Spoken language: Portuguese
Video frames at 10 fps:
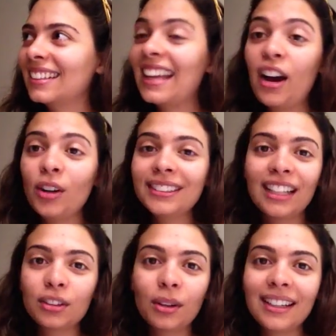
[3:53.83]
Até a
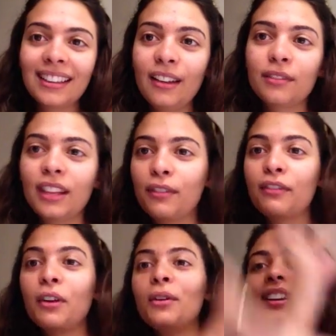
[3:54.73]
rotatória tem, tem
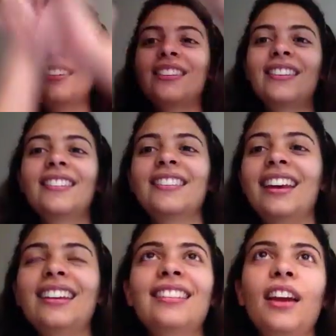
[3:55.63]
flores,
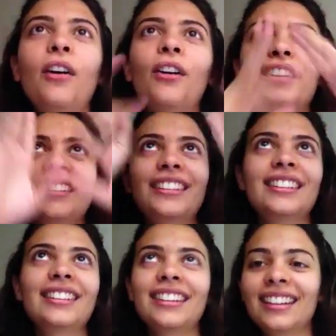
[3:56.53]
tem, tem rosas,
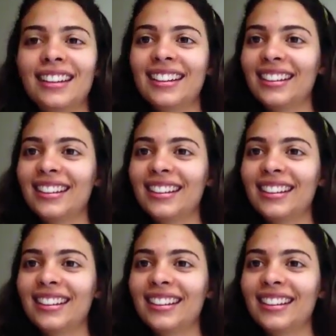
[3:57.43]
assim.